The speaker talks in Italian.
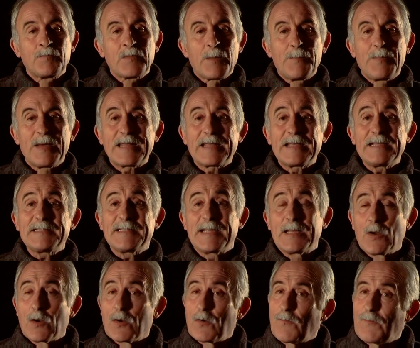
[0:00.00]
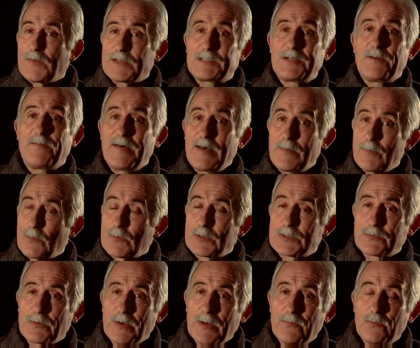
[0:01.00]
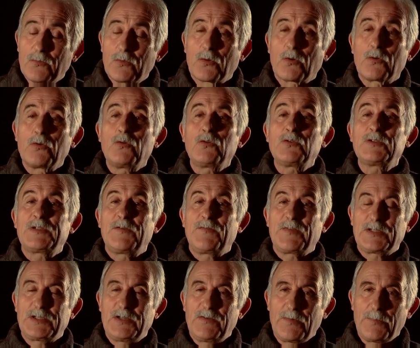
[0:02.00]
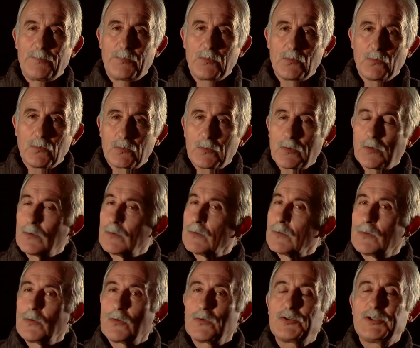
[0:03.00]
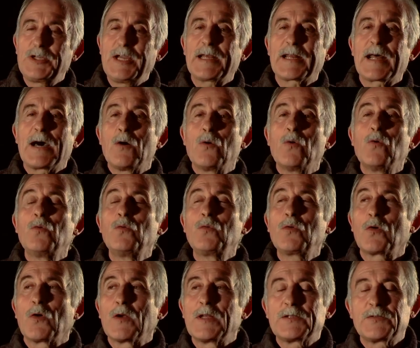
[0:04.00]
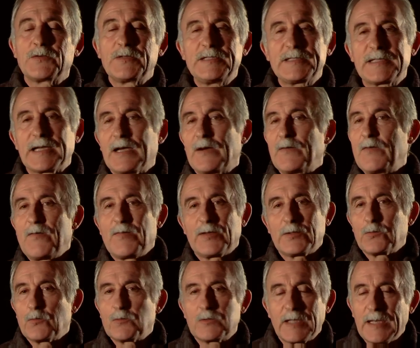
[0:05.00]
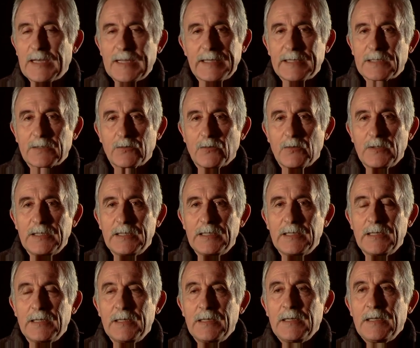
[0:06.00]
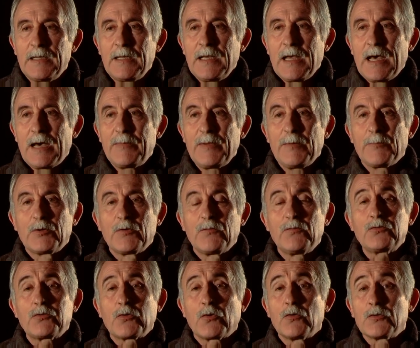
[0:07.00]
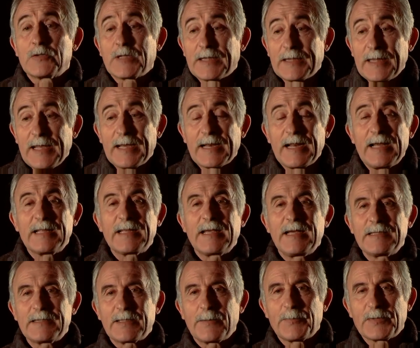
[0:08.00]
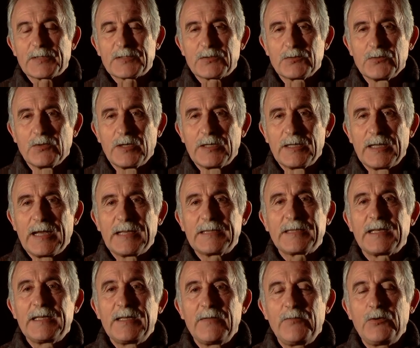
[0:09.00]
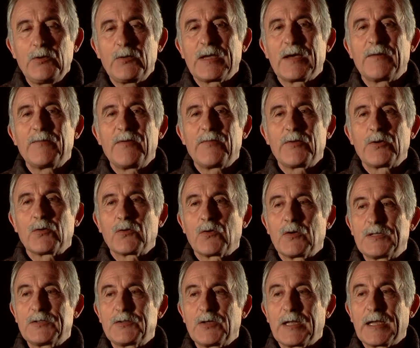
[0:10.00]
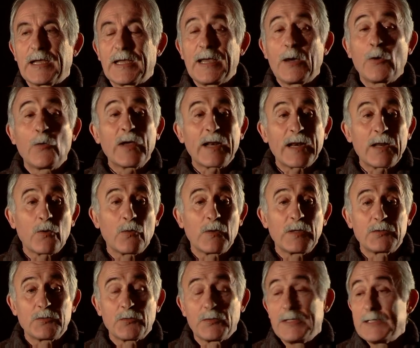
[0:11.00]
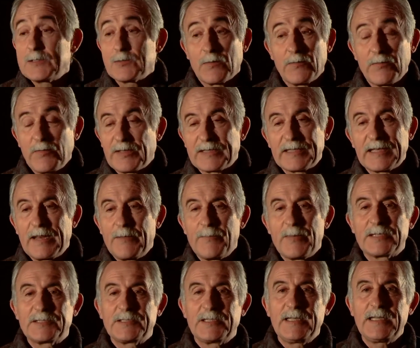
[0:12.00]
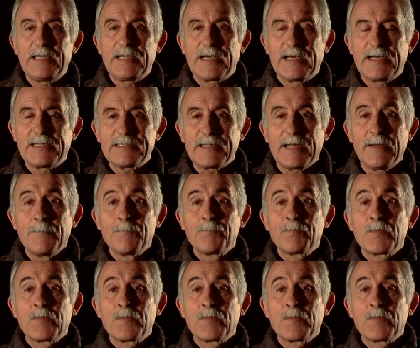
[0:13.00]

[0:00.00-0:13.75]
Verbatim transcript: Perché se non lo facevamo questo lavoro non si faceva più, non, non c'era un collezionista che aveva tutte le cartoline abbiamo dovuto contattare anche altre persone, altri individui che avevano collezioni o erano collezionisti o avevano delle immagini in casa